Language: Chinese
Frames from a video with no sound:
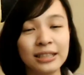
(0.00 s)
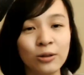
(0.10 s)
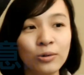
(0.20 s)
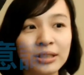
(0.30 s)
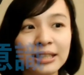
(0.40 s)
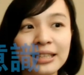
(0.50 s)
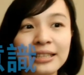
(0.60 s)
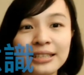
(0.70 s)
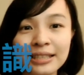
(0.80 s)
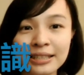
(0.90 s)
这个问题意
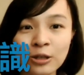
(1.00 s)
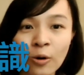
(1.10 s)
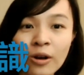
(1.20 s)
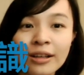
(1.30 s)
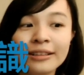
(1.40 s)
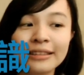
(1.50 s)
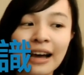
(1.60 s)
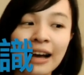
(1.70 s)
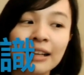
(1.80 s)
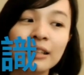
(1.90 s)
识哦。
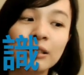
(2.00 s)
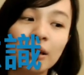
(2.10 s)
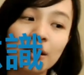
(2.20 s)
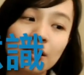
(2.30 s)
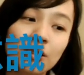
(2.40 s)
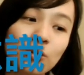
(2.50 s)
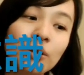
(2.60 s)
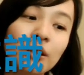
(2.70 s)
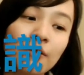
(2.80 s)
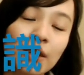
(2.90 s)
那呃 g
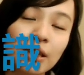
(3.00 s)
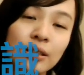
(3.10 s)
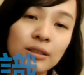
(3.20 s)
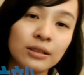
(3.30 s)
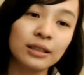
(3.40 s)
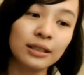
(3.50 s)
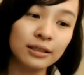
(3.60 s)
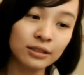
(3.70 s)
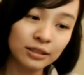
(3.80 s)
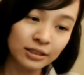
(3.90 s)
D v 的那
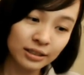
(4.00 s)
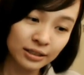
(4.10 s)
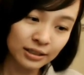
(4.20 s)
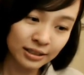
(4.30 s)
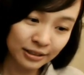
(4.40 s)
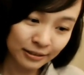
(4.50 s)
个